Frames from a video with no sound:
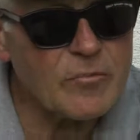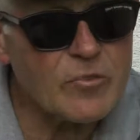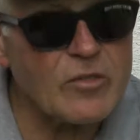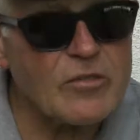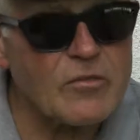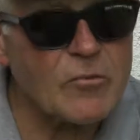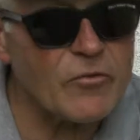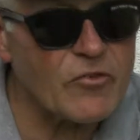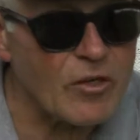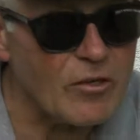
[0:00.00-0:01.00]
przez
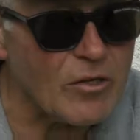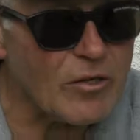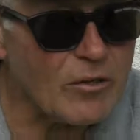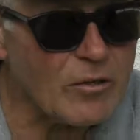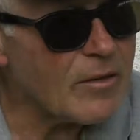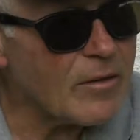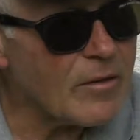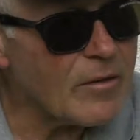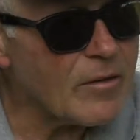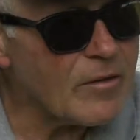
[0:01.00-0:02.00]
słowczego
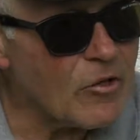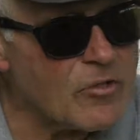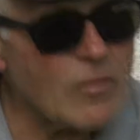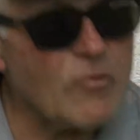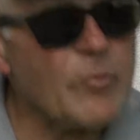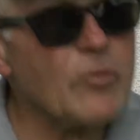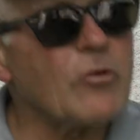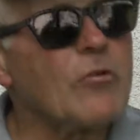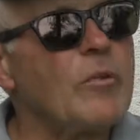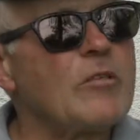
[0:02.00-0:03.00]
Końcowy
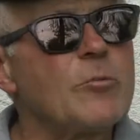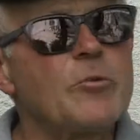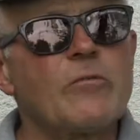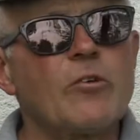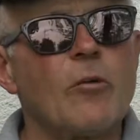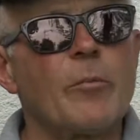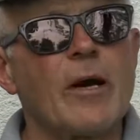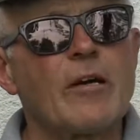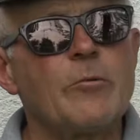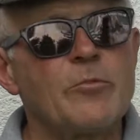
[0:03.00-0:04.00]
protokół będzie przy
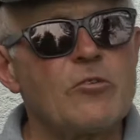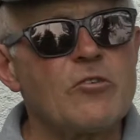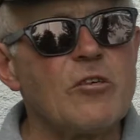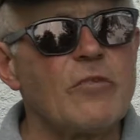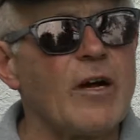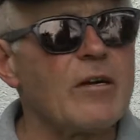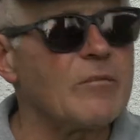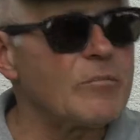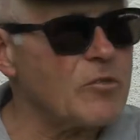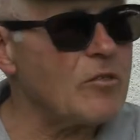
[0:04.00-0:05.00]
wykopkach i przy żniwach,
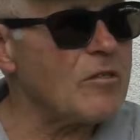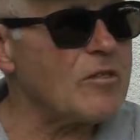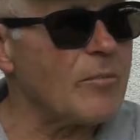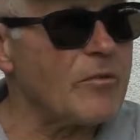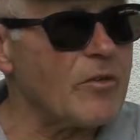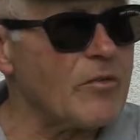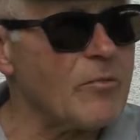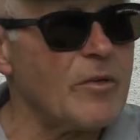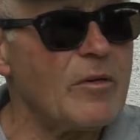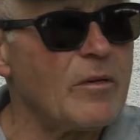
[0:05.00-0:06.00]
pszenica
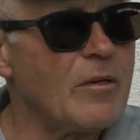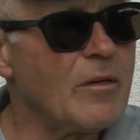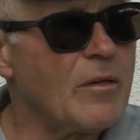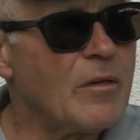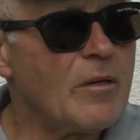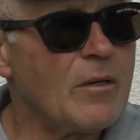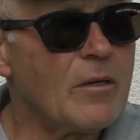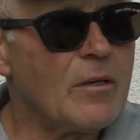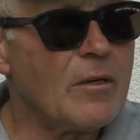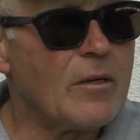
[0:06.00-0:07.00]
powiedzmy.
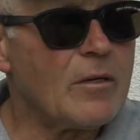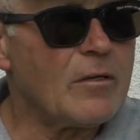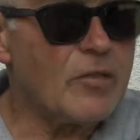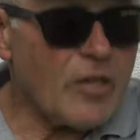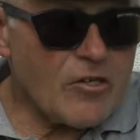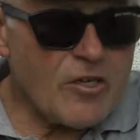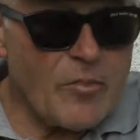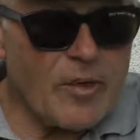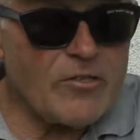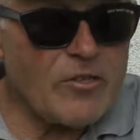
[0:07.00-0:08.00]
Jeśli
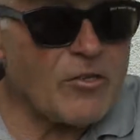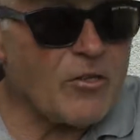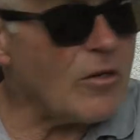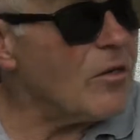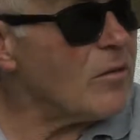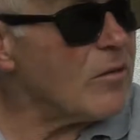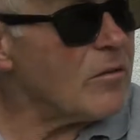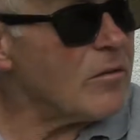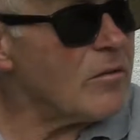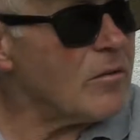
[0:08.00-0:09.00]
będzie to
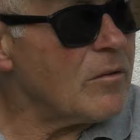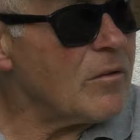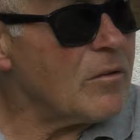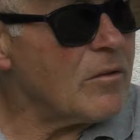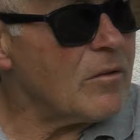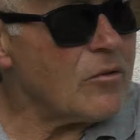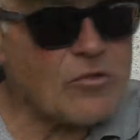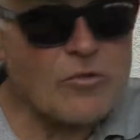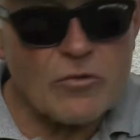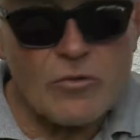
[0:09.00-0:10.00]

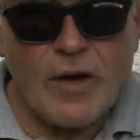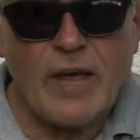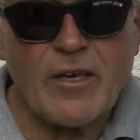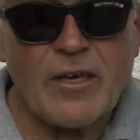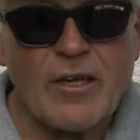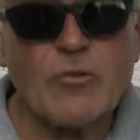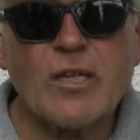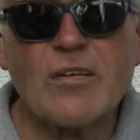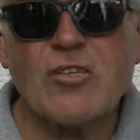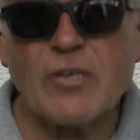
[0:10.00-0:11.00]
odszkodowanie na
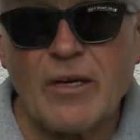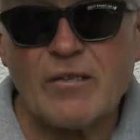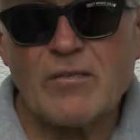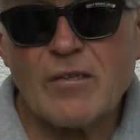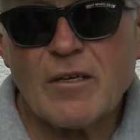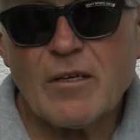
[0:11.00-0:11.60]
otarcie OS,